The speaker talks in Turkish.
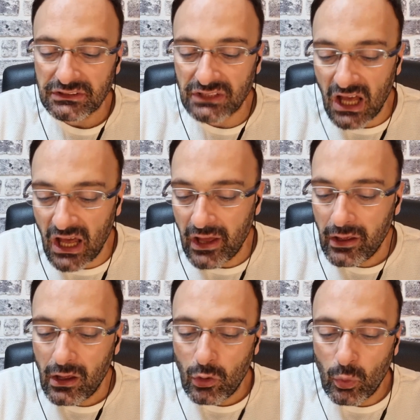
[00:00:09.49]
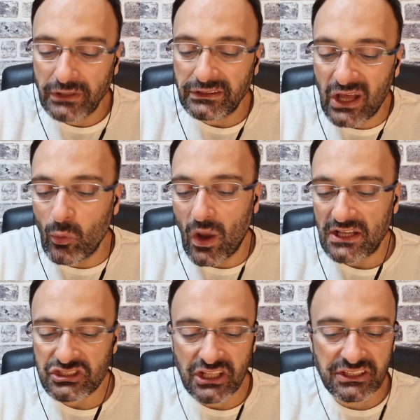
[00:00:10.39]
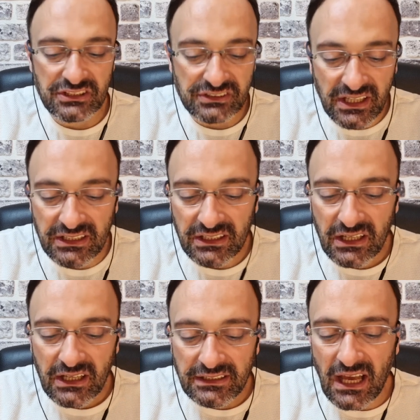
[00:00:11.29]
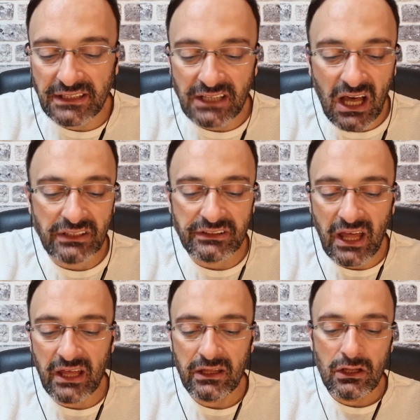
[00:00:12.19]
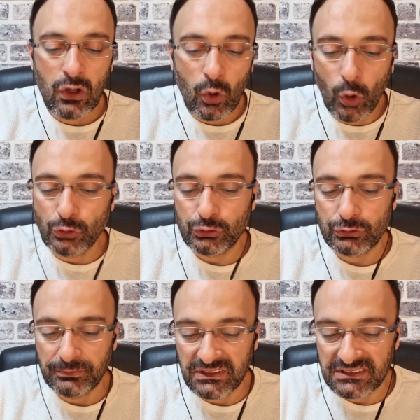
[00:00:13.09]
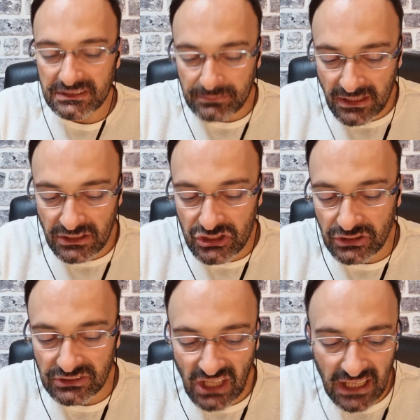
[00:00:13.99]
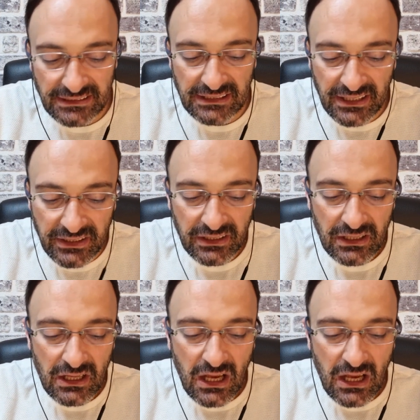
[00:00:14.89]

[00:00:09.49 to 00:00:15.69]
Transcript: Daha ve neva çekirdeği yani Allah ot bitirmek için taneleri